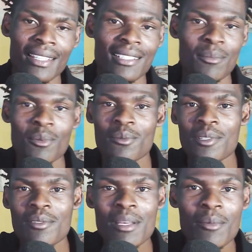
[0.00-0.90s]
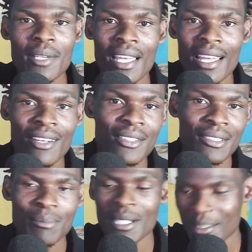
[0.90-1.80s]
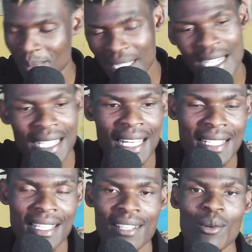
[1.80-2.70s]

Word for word: Tipo, você não sabe o que é, mas me traz aquela cena.